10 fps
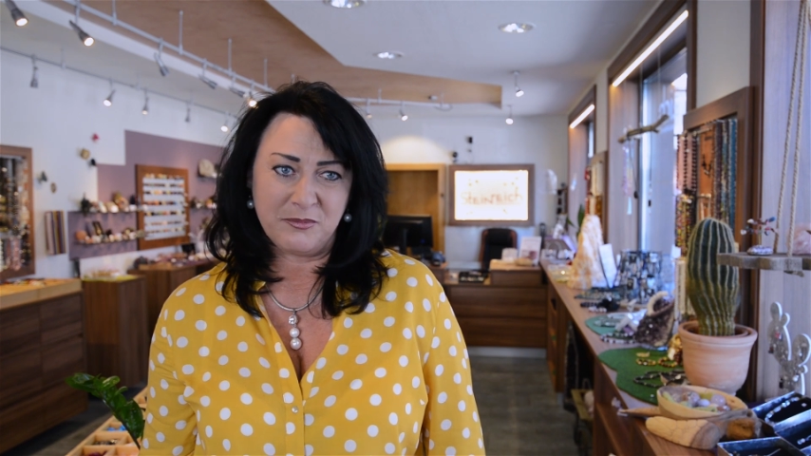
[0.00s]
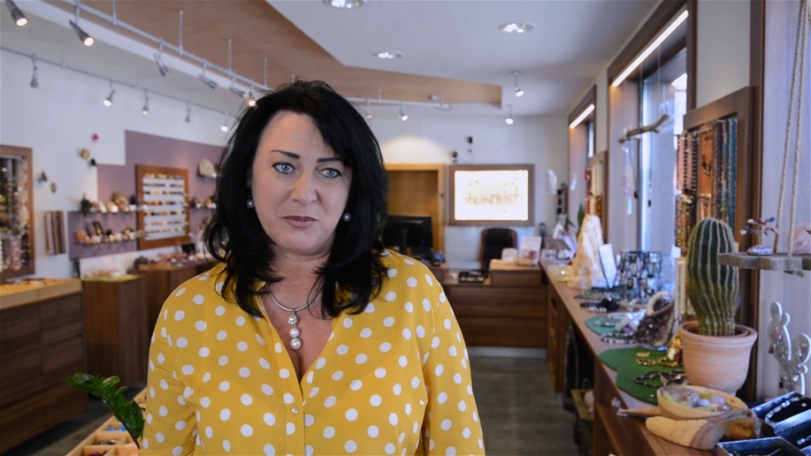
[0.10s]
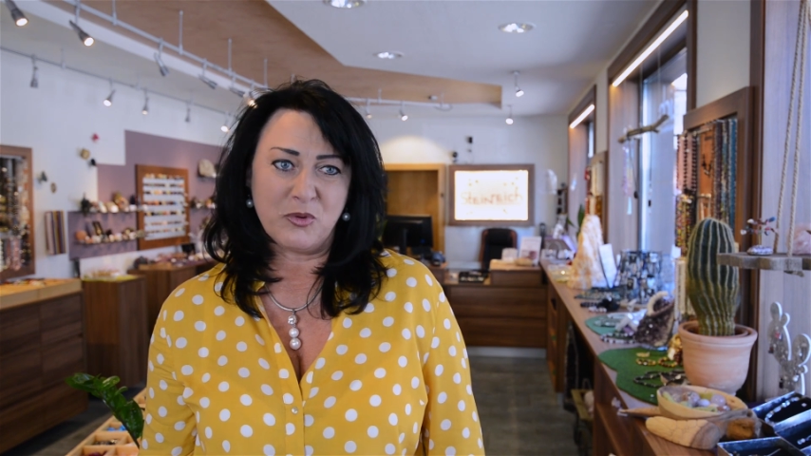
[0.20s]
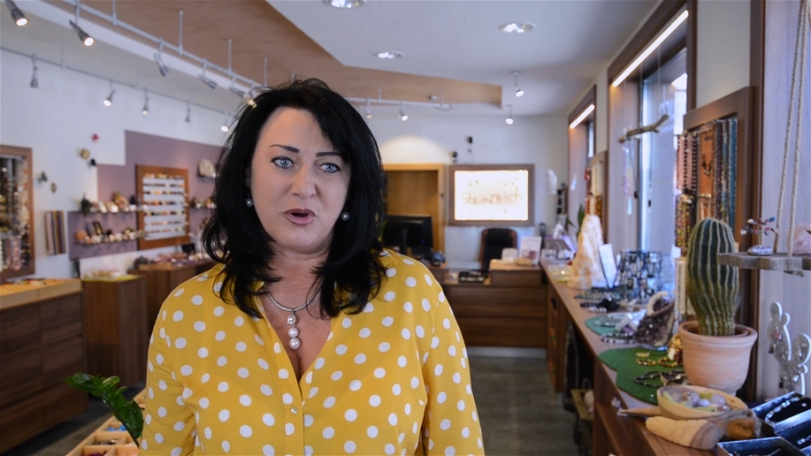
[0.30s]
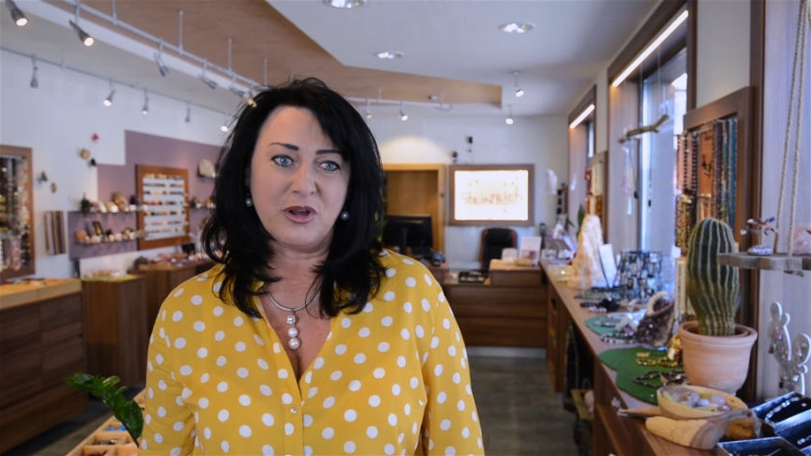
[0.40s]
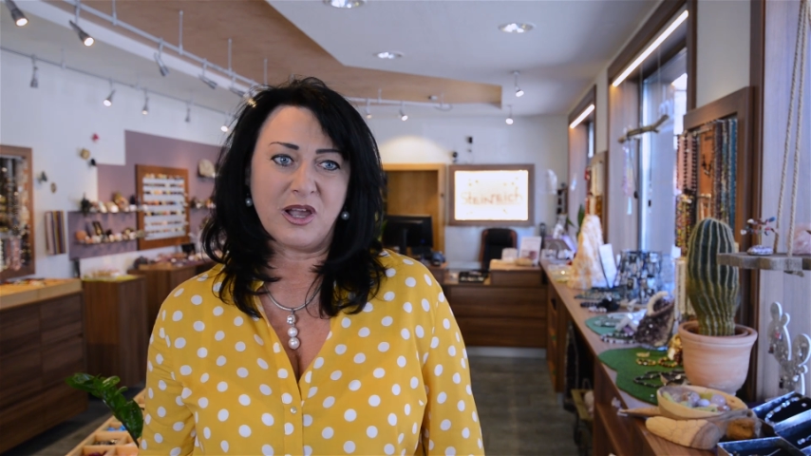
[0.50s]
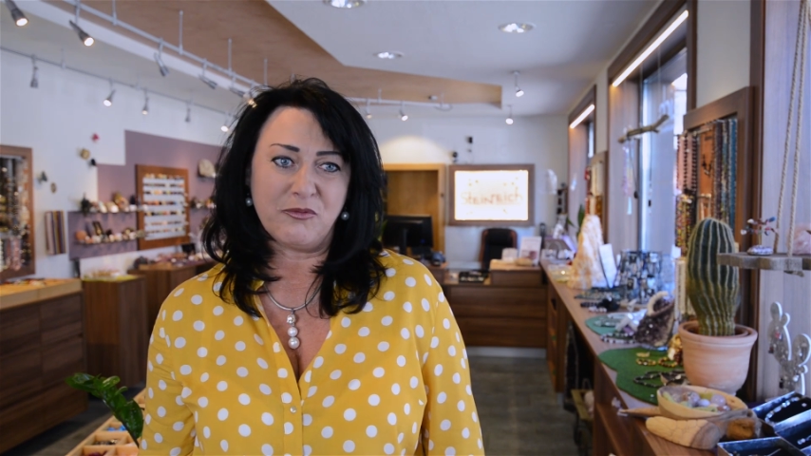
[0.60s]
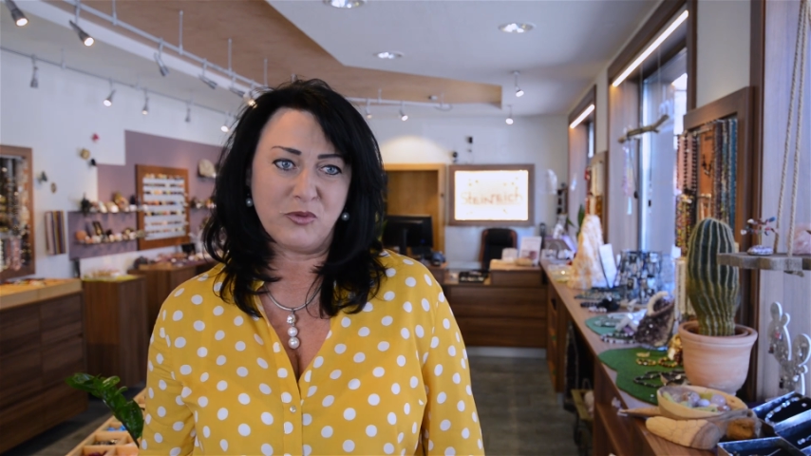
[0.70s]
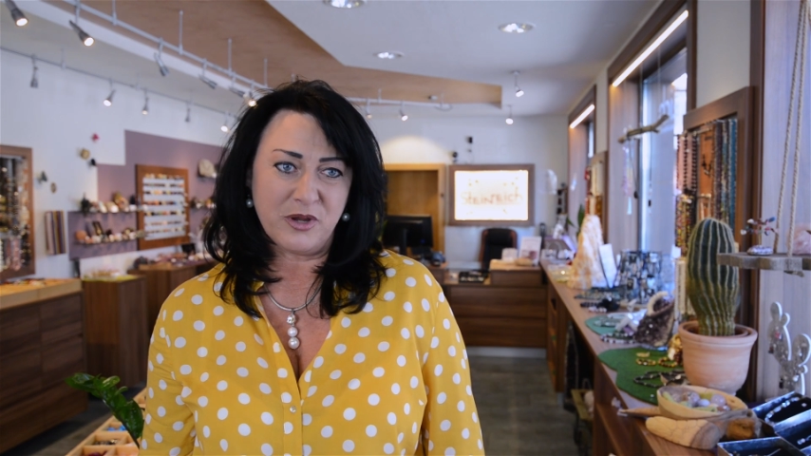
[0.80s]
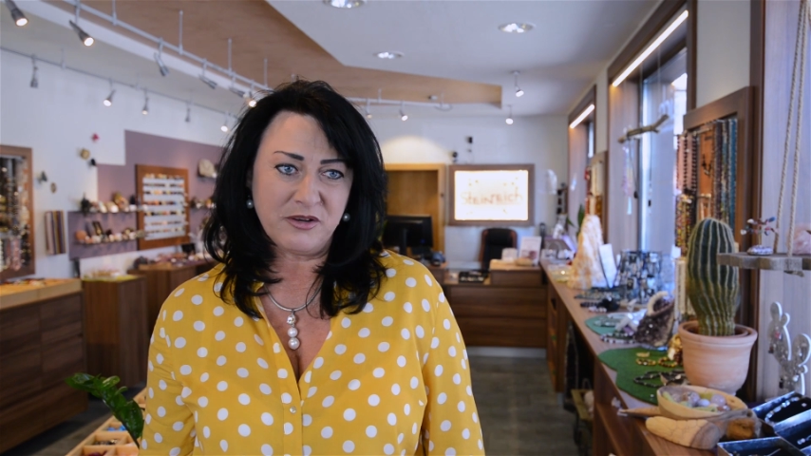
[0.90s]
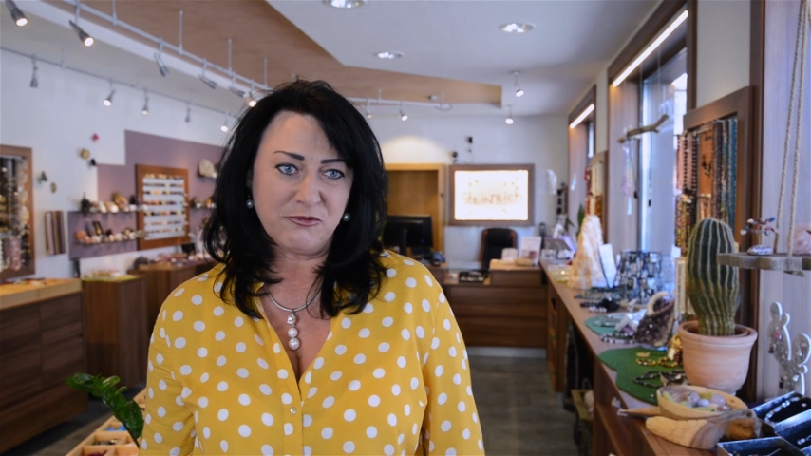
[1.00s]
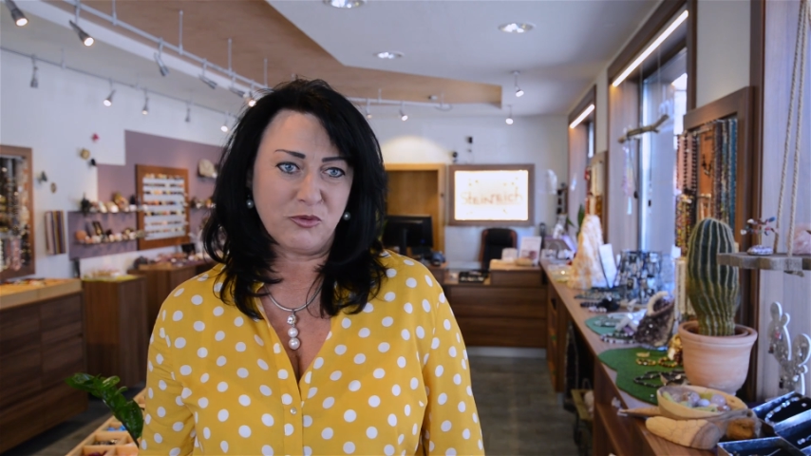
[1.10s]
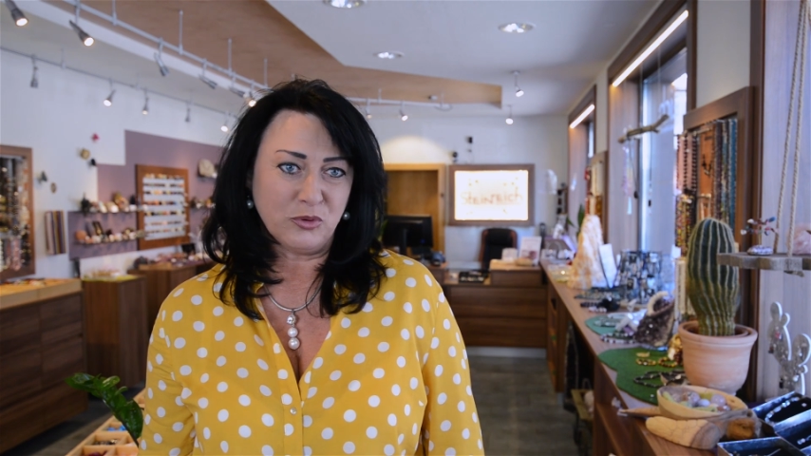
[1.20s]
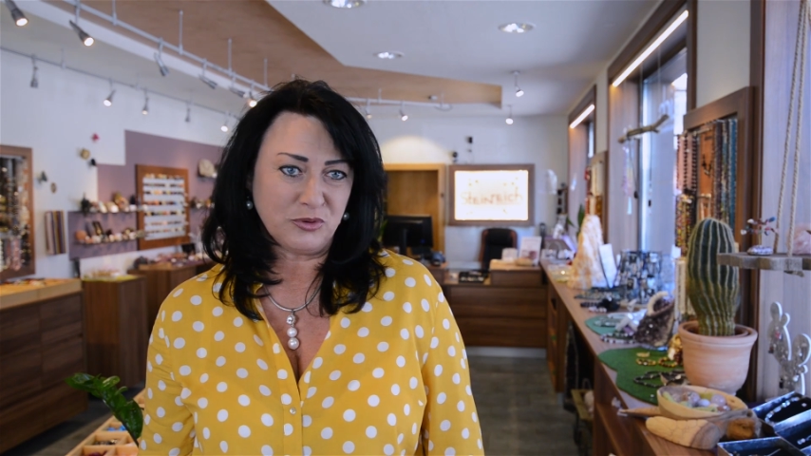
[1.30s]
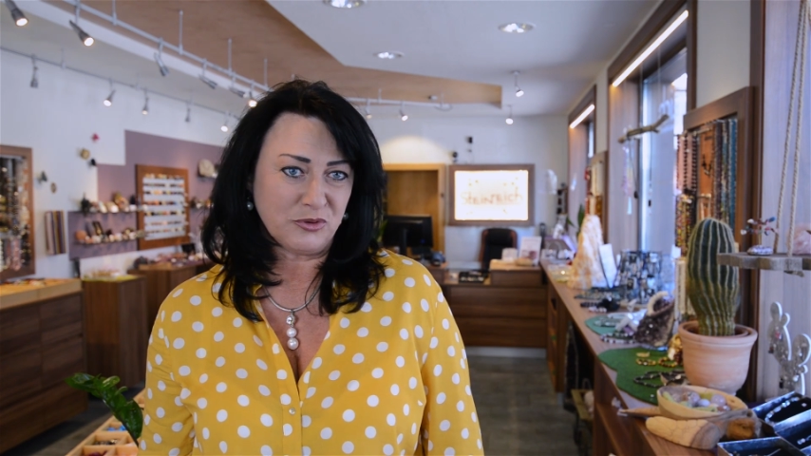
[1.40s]
Wir machen Gravuren,
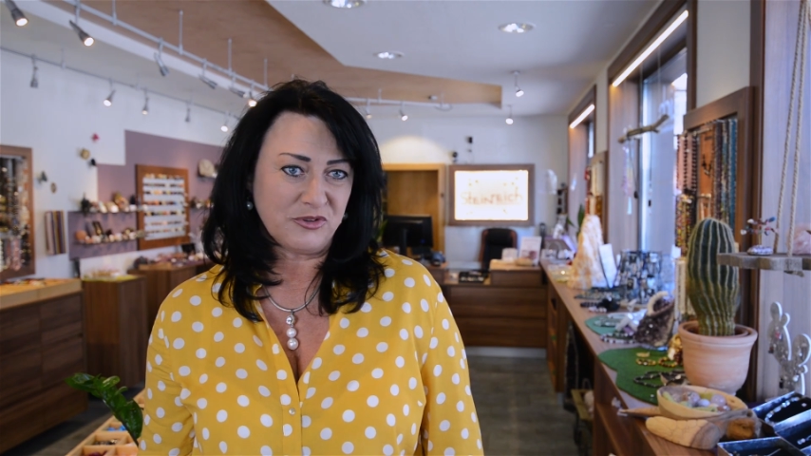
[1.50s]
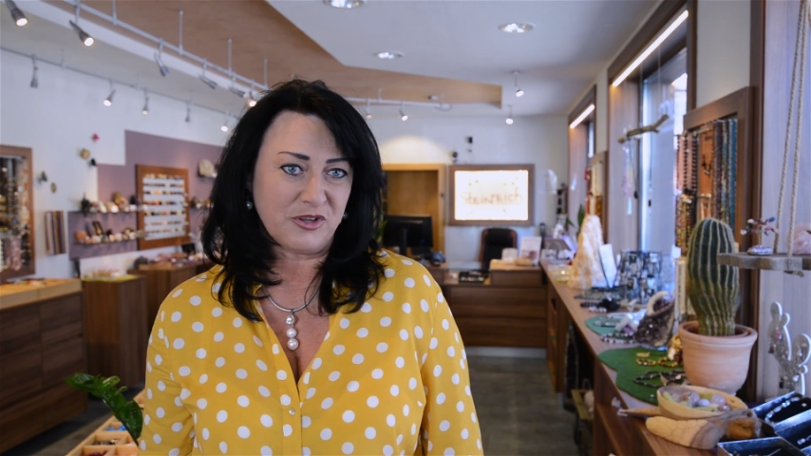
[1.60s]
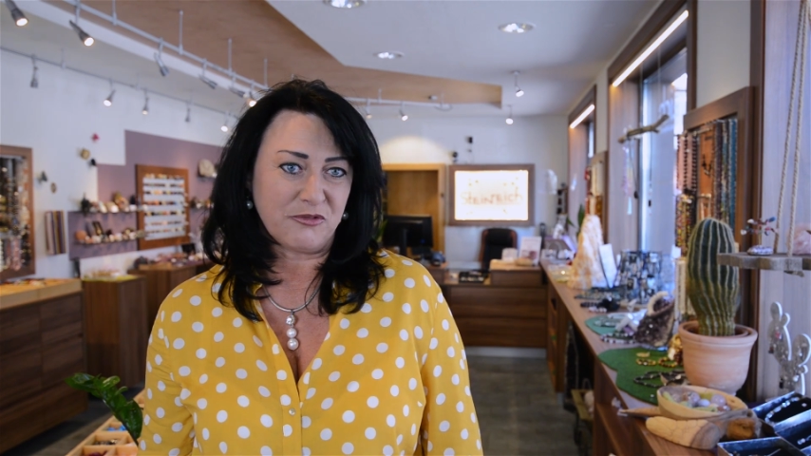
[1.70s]
Fotos